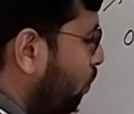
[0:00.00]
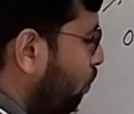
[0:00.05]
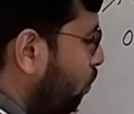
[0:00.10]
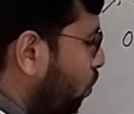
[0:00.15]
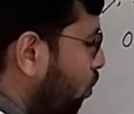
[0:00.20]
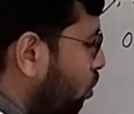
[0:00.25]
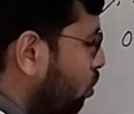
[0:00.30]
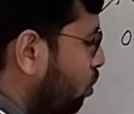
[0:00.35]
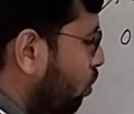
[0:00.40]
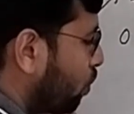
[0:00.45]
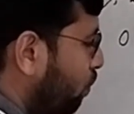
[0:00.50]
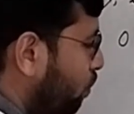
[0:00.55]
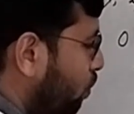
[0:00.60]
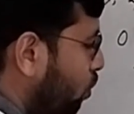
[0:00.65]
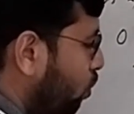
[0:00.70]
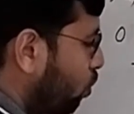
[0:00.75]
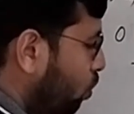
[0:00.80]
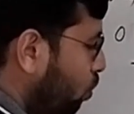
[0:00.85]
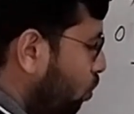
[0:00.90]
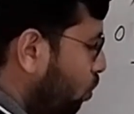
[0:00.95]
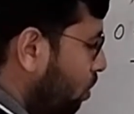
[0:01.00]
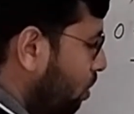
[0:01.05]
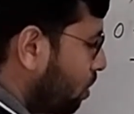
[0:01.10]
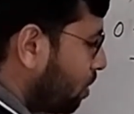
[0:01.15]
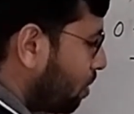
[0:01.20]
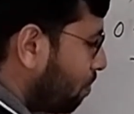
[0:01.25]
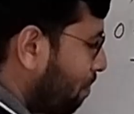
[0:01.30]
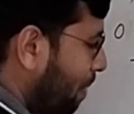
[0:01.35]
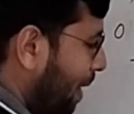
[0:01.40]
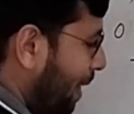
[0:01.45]
फोर्स ऑफ टू
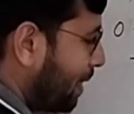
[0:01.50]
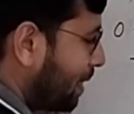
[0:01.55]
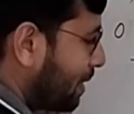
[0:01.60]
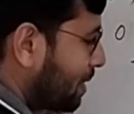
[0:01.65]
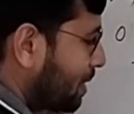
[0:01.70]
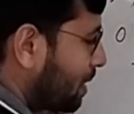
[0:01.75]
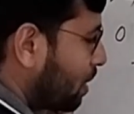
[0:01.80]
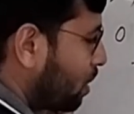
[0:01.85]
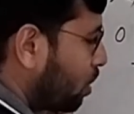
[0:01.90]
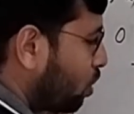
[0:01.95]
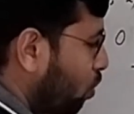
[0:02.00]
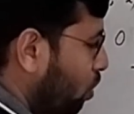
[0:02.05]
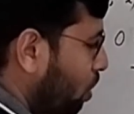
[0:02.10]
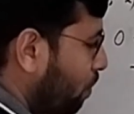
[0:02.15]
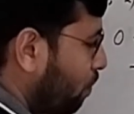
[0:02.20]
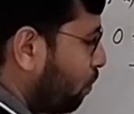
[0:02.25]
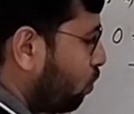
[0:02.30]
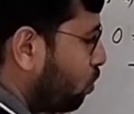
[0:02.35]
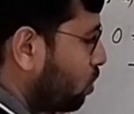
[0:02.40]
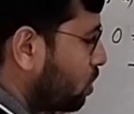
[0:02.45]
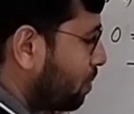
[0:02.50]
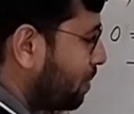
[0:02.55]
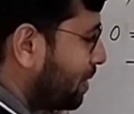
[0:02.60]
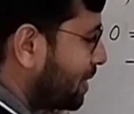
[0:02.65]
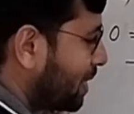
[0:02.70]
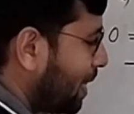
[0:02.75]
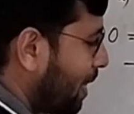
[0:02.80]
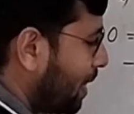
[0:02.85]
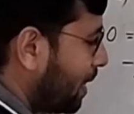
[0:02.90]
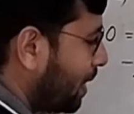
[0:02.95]
माइनस क्योंकि फोर्स में
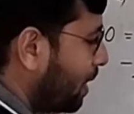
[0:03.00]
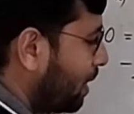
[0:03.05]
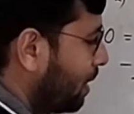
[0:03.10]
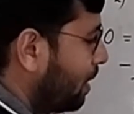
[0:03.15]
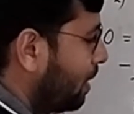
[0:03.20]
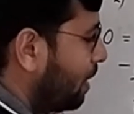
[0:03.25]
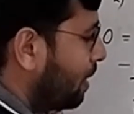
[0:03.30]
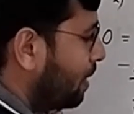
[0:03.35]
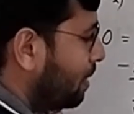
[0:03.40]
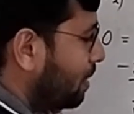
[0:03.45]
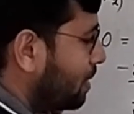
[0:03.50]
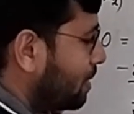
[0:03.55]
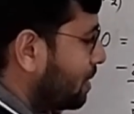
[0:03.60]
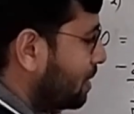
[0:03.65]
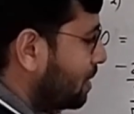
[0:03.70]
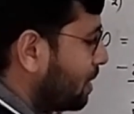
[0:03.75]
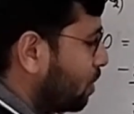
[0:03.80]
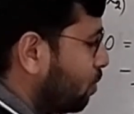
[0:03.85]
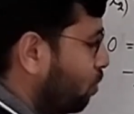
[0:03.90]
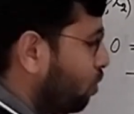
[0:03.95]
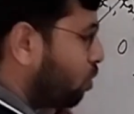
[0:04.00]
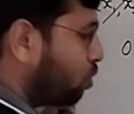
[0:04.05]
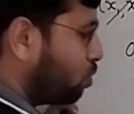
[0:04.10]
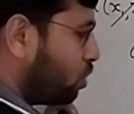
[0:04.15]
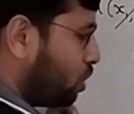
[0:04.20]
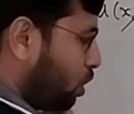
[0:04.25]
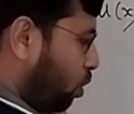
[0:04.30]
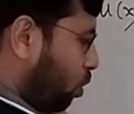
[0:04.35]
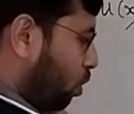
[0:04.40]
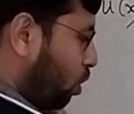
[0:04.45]
चला गया दिस इज इक्वल टू
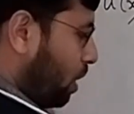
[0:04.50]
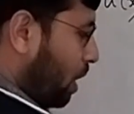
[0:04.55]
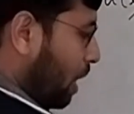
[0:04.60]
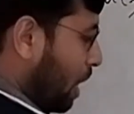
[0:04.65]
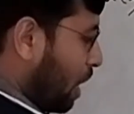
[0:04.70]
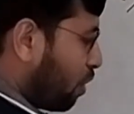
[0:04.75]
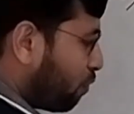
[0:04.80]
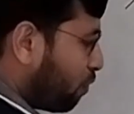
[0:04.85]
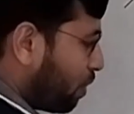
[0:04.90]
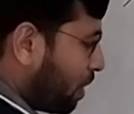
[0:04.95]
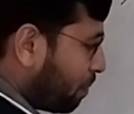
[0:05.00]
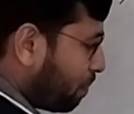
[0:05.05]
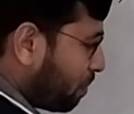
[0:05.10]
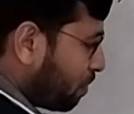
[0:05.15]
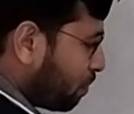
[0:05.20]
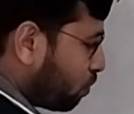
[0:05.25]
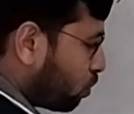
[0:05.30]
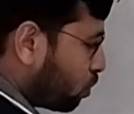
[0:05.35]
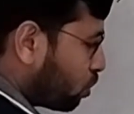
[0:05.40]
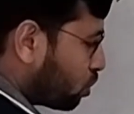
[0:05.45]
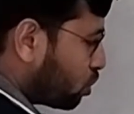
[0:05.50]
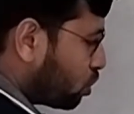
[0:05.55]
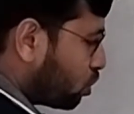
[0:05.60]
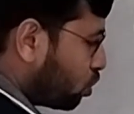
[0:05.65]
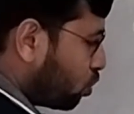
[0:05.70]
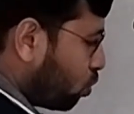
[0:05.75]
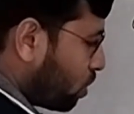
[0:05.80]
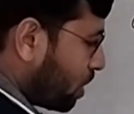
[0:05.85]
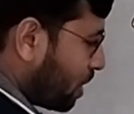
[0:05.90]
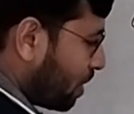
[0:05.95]
जीरो वन पे फोर्स
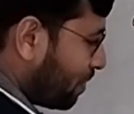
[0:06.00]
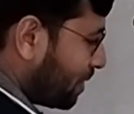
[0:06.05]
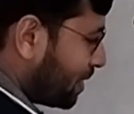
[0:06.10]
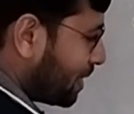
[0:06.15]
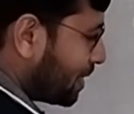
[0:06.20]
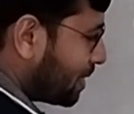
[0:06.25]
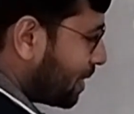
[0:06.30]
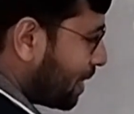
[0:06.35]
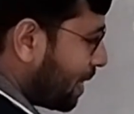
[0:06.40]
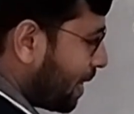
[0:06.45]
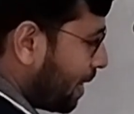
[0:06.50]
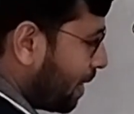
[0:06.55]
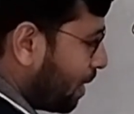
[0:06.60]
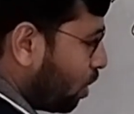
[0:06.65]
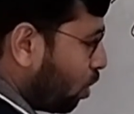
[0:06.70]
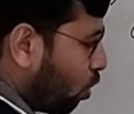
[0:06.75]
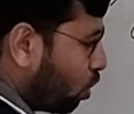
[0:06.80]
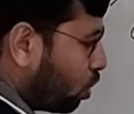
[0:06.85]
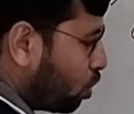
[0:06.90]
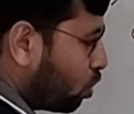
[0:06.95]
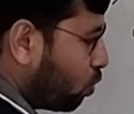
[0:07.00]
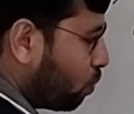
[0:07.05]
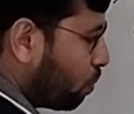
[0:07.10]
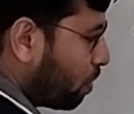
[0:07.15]
टू की वजह से है और टू